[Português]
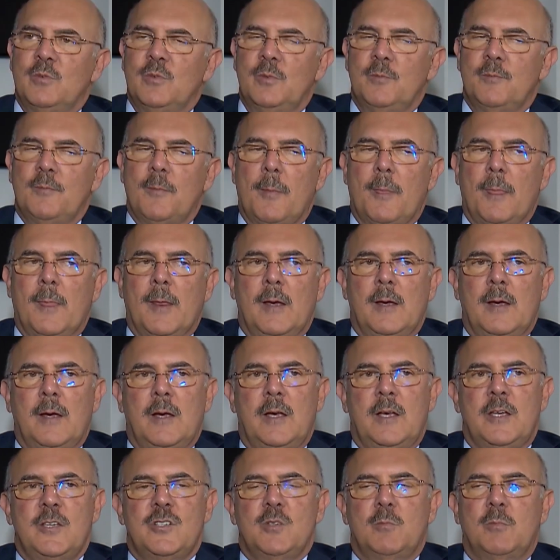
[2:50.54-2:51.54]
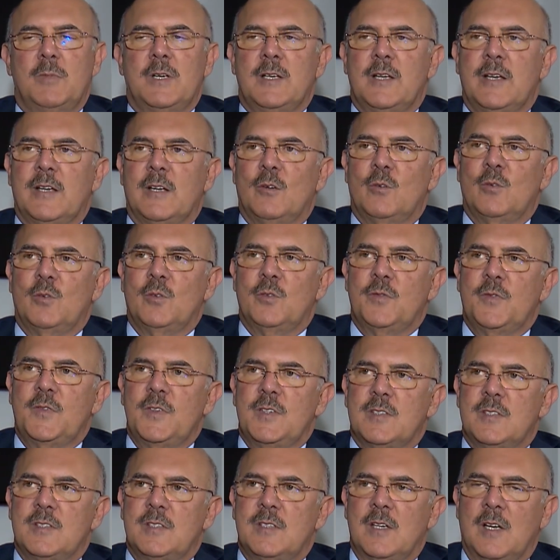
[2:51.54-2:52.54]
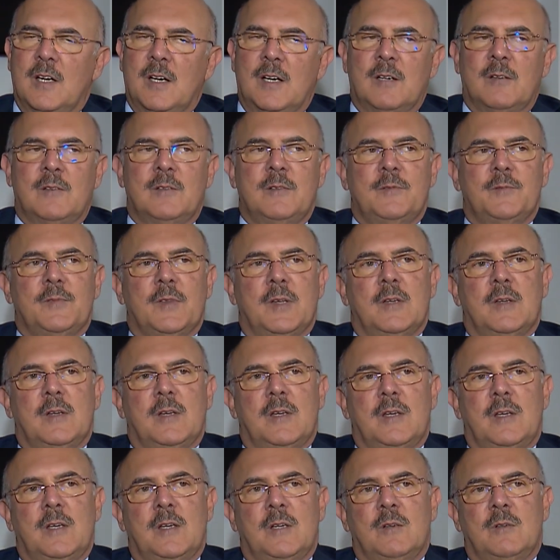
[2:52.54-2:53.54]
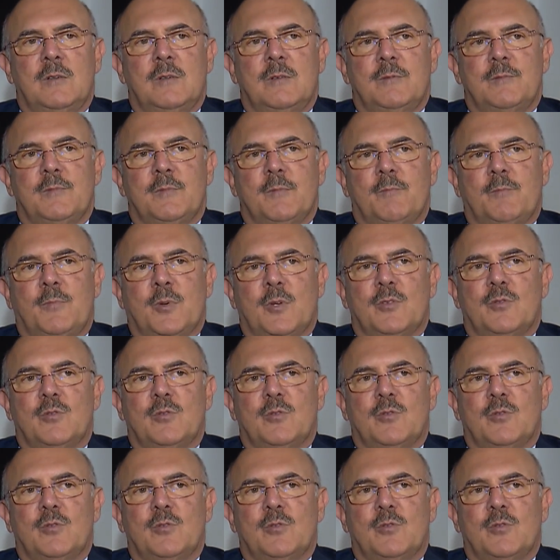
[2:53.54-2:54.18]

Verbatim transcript: propina no repasse de recurso aos municípios